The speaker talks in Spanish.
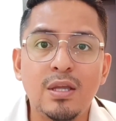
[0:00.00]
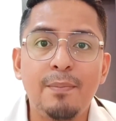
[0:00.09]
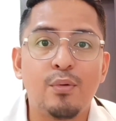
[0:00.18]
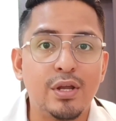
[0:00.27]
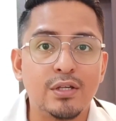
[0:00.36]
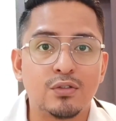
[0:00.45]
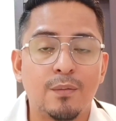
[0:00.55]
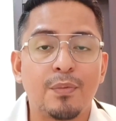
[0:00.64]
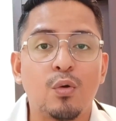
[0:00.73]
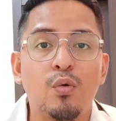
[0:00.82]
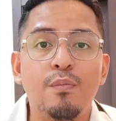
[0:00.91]
Entonces por
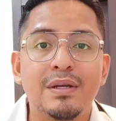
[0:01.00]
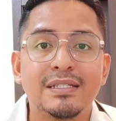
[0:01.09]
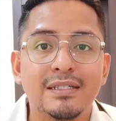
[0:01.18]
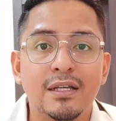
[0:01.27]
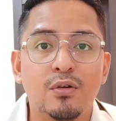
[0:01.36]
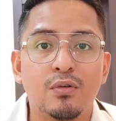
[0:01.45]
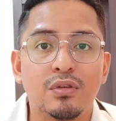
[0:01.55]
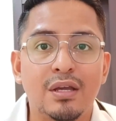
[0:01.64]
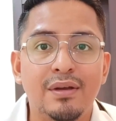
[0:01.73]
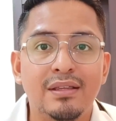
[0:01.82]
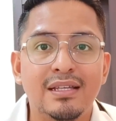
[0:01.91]
eso un paciente
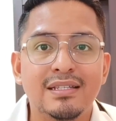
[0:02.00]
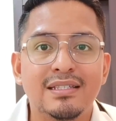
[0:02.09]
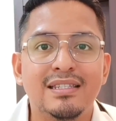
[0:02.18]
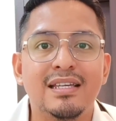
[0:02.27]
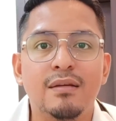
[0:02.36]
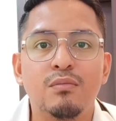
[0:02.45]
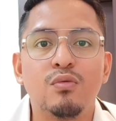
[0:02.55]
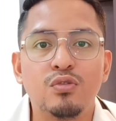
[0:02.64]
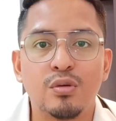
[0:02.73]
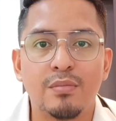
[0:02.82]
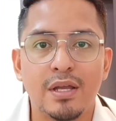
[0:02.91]
con diabetes
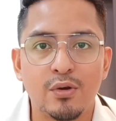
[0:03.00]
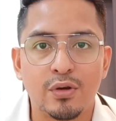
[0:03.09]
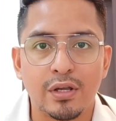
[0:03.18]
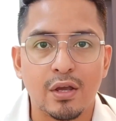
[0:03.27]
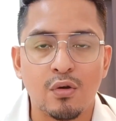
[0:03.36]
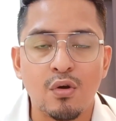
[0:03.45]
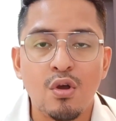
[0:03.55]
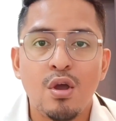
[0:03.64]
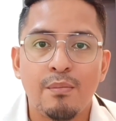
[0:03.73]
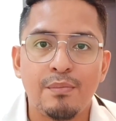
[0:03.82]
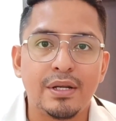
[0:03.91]
tiene mucho mayor
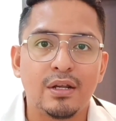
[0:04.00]
riesgo.